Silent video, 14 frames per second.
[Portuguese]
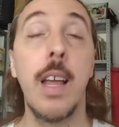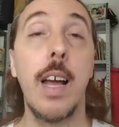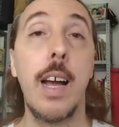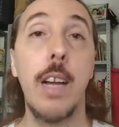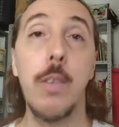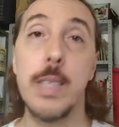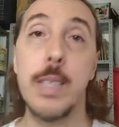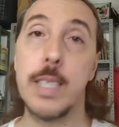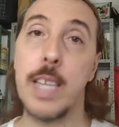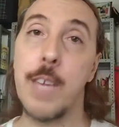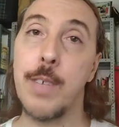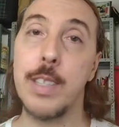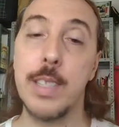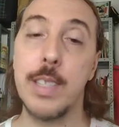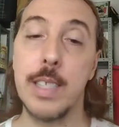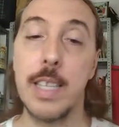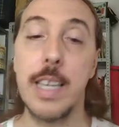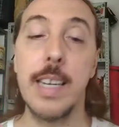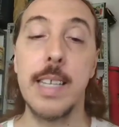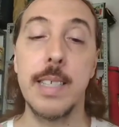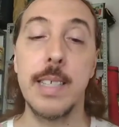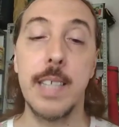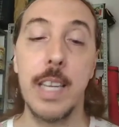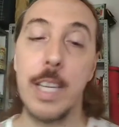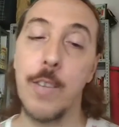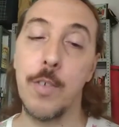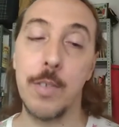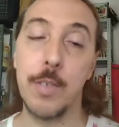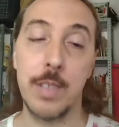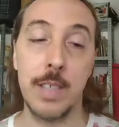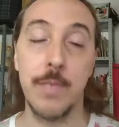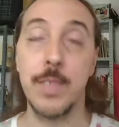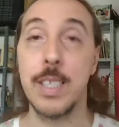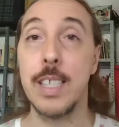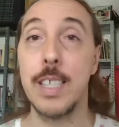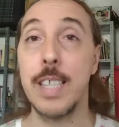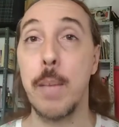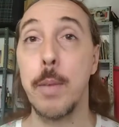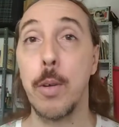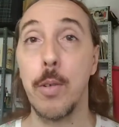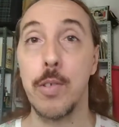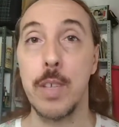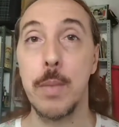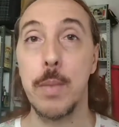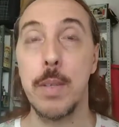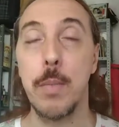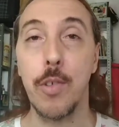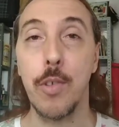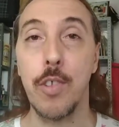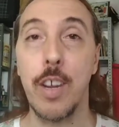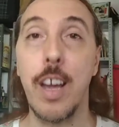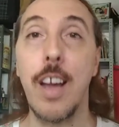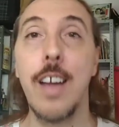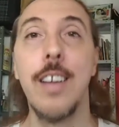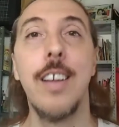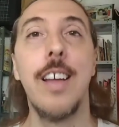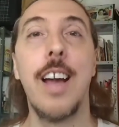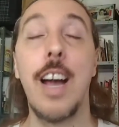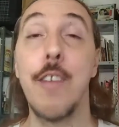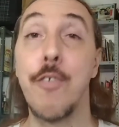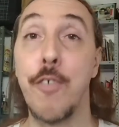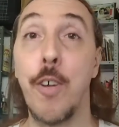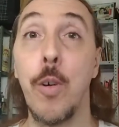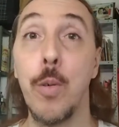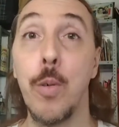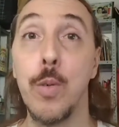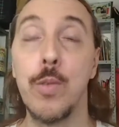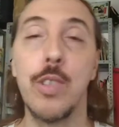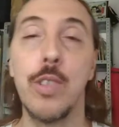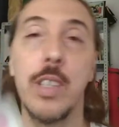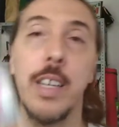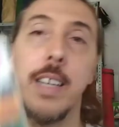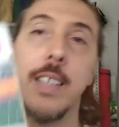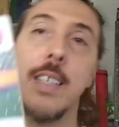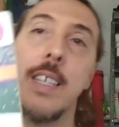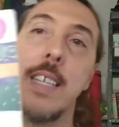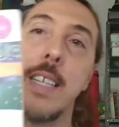A Louise Hay vai dizer nesse livro, vocês sabem que eu gosto sempre de mostrar a fonte, né?